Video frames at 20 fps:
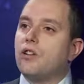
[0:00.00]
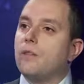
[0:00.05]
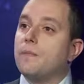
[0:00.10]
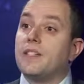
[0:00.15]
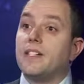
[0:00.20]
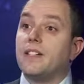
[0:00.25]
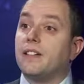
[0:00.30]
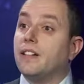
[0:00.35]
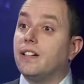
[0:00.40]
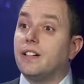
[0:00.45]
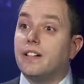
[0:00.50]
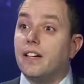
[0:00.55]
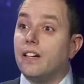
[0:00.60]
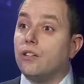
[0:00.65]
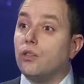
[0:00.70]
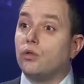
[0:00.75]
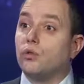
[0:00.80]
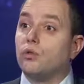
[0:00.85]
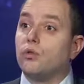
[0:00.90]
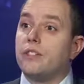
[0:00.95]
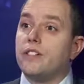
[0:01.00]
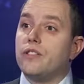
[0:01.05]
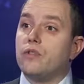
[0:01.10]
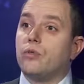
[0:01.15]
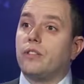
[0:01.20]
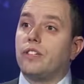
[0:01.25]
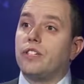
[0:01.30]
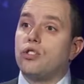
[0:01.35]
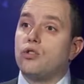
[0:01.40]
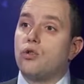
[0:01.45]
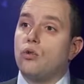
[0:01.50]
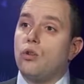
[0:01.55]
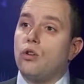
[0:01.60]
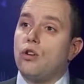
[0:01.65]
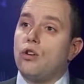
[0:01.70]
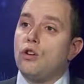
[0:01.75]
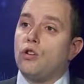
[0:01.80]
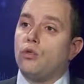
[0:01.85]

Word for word: comme c'était le cas dans toutes les autres régions.